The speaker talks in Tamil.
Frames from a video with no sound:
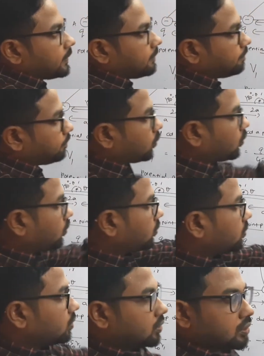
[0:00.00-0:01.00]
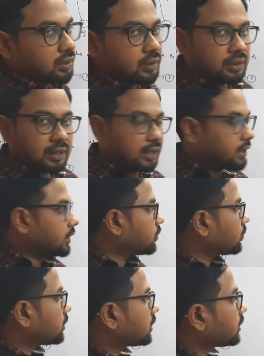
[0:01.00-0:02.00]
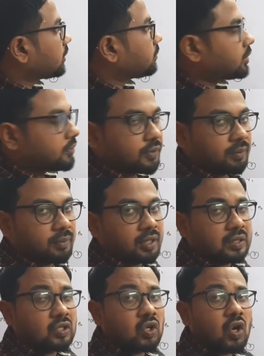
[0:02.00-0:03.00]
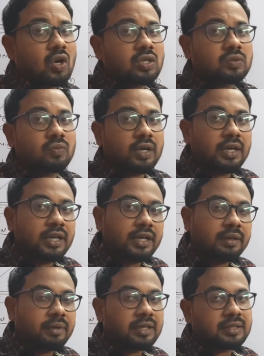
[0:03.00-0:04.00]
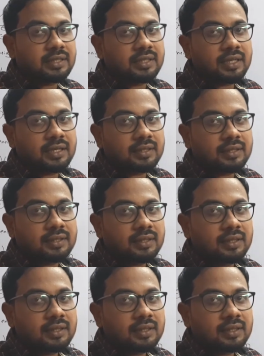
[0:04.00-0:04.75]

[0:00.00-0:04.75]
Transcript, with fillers: இப்போது நல்லா கேட்டுக்கோங்க ட்ரிக்னாமெட்ரி ஃபார்முலா காஸ் ஒன் எயிட்டி மைனஸ் தீட்டா என்னது